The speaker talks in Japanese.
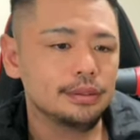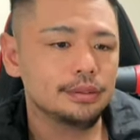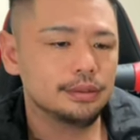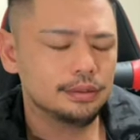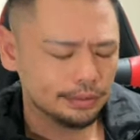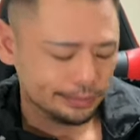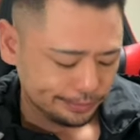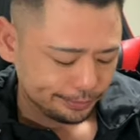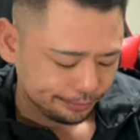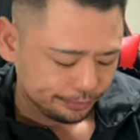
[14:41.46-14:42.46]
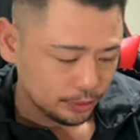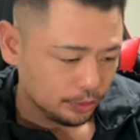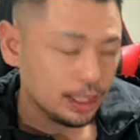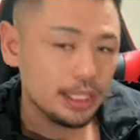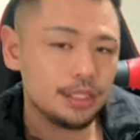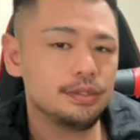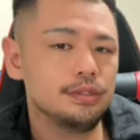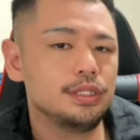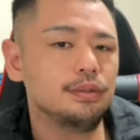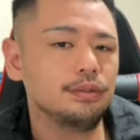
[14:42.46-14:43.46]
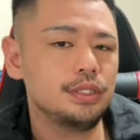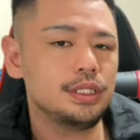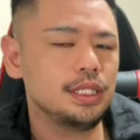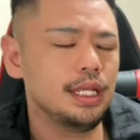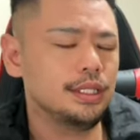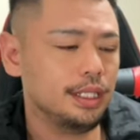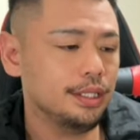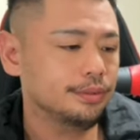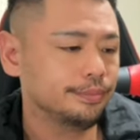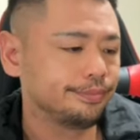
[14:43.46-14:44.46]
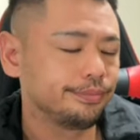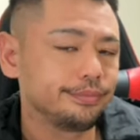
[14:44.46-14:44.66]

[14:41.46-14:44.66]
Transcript: たの？あの俺がずっと仕事してたんだよ。